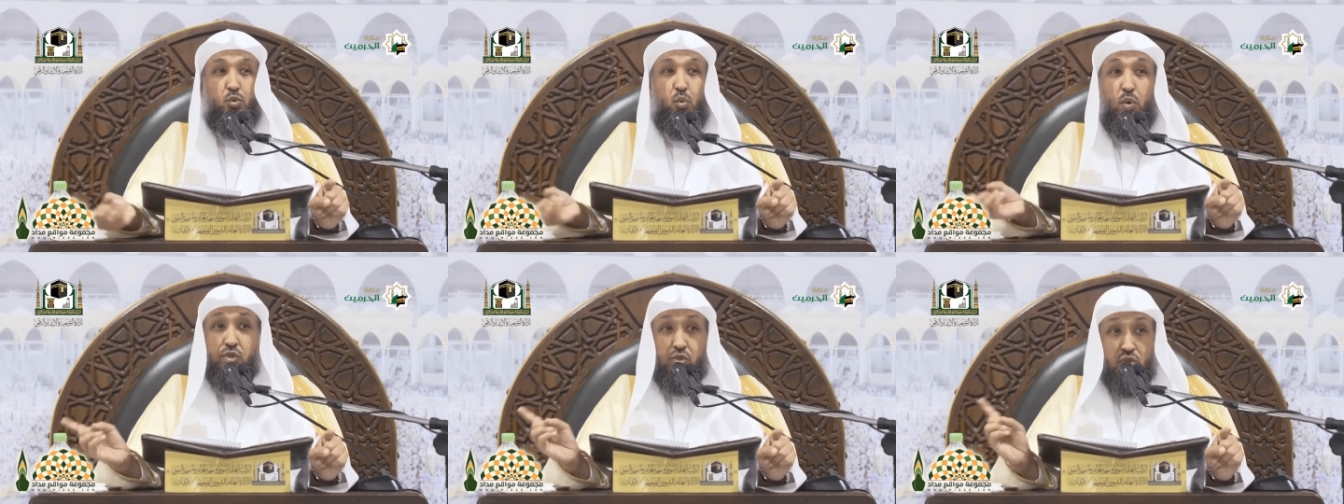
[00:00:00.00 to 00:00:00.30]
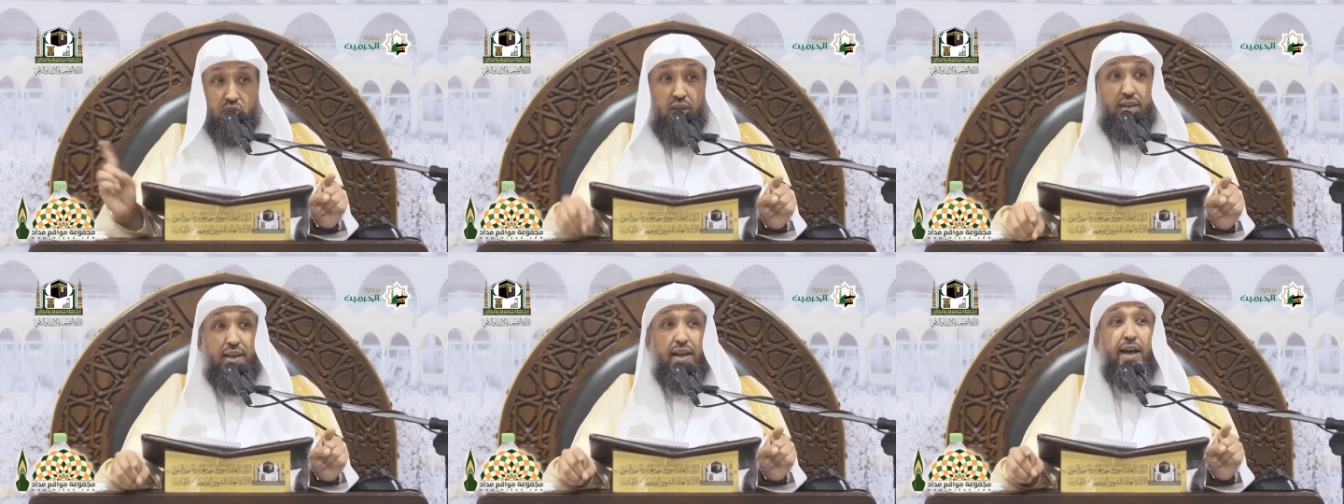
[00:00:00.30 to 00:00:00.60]

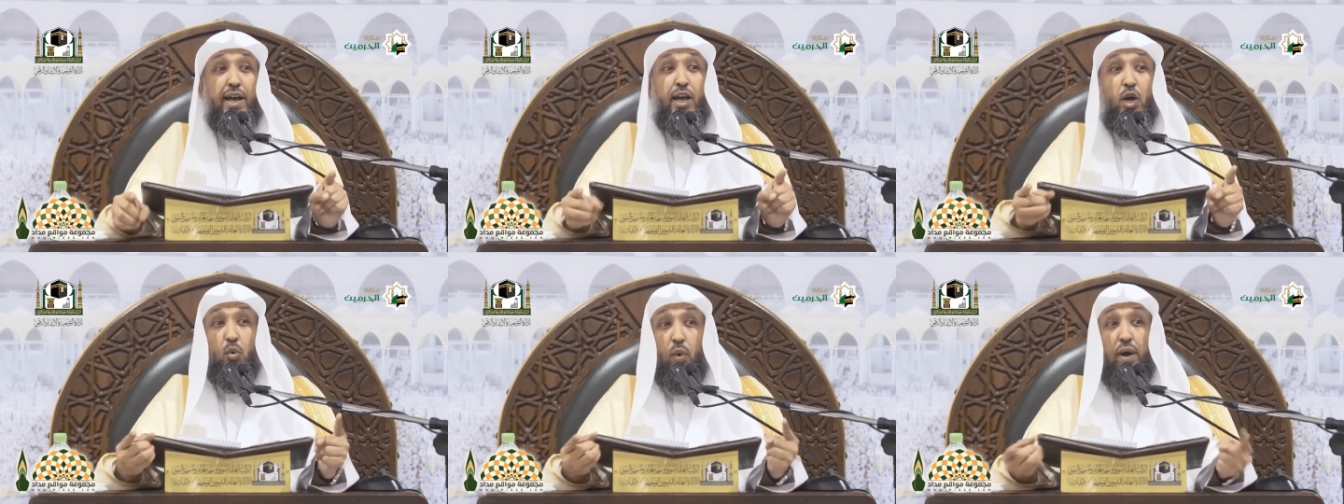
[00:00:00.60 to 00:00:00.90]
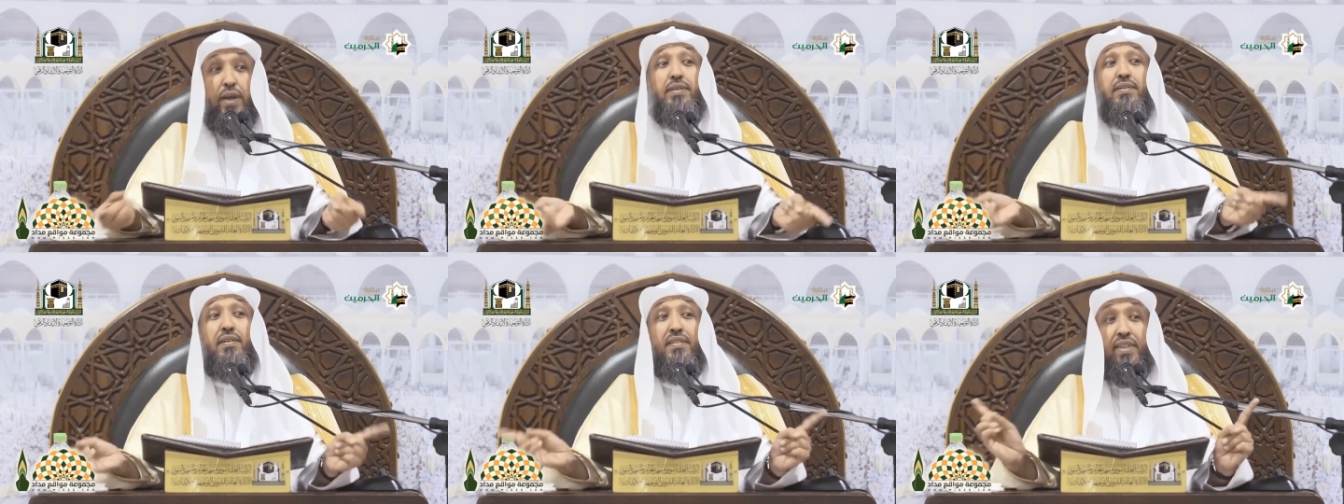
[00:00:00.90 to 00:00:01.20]
والصلاح
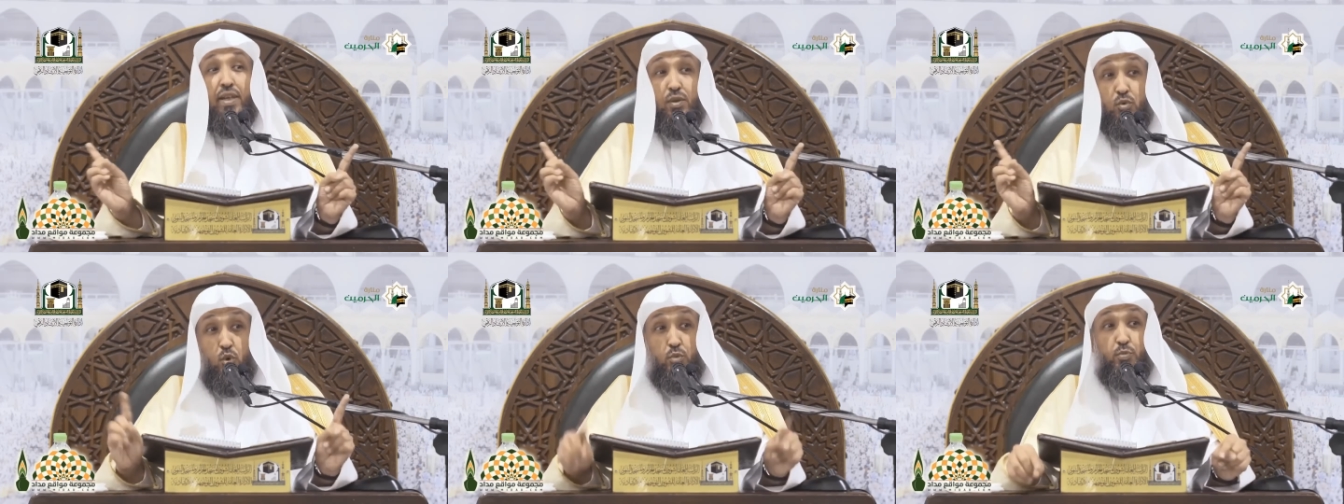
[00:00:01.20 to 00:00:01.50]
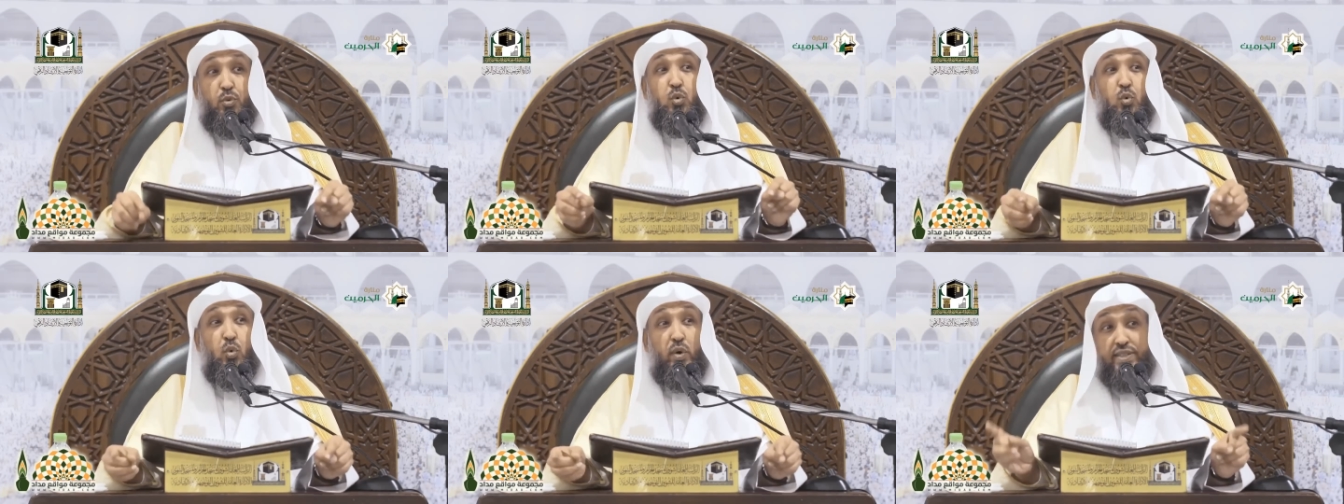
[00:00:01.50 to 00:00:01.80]
وإرث
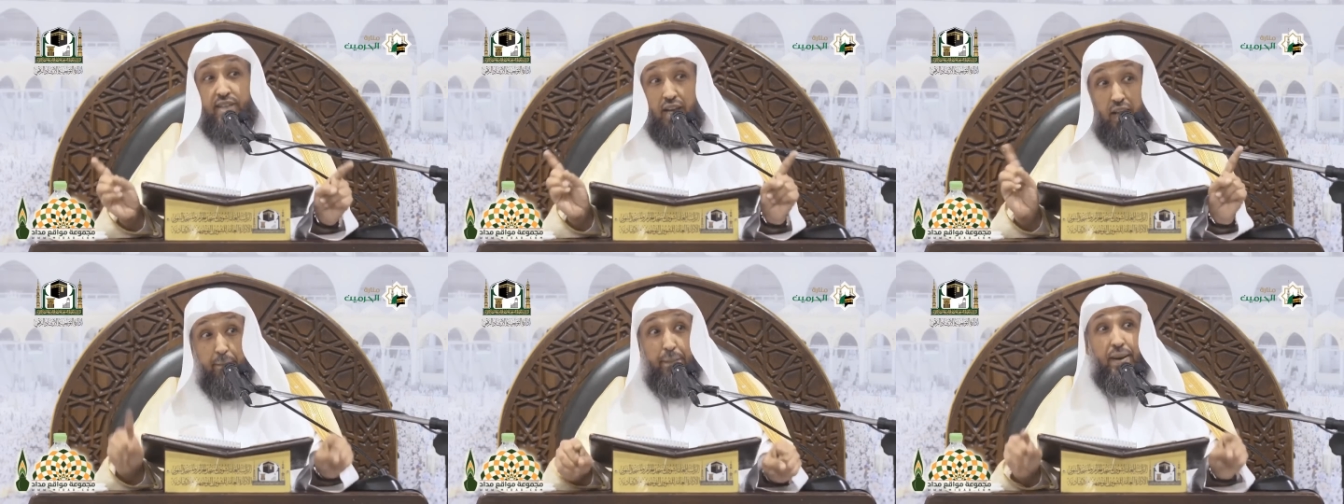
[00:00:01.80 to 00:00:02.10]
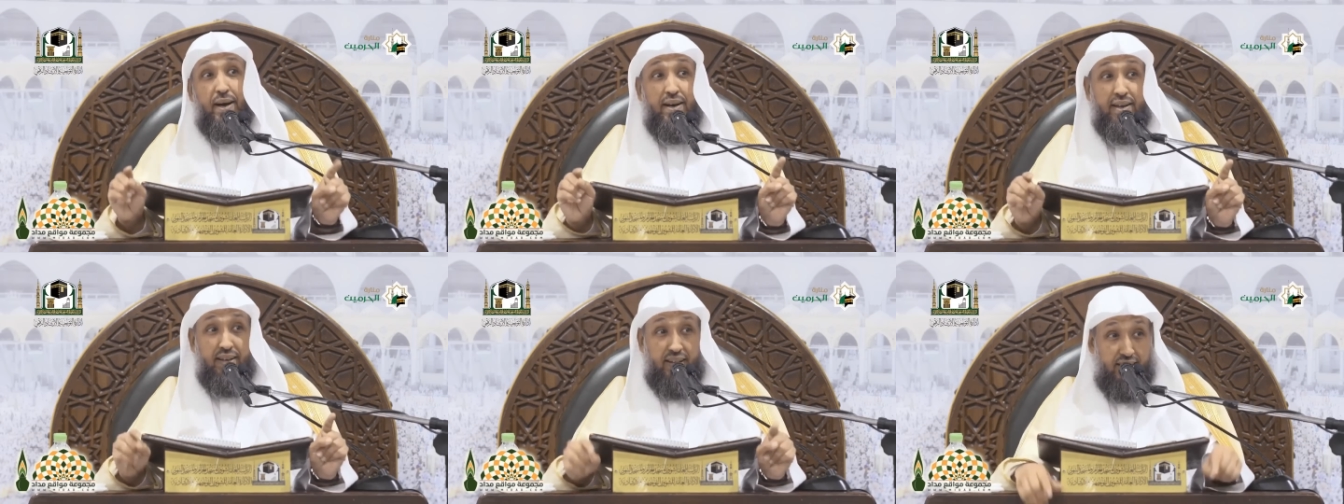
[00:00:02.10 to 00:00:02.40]
النبوة
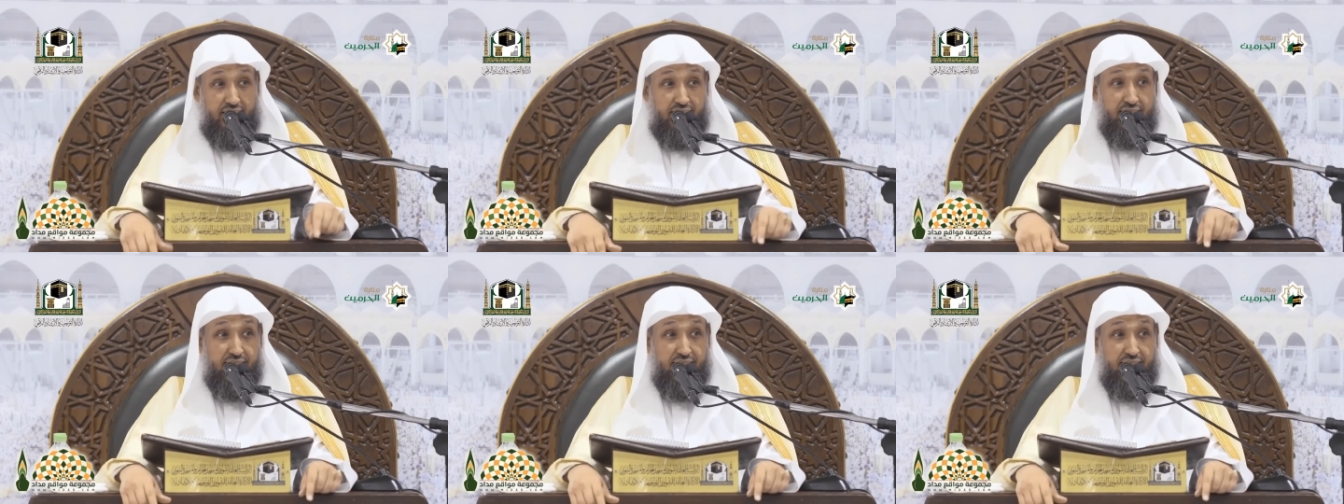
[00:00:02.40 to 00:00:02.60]
الباقي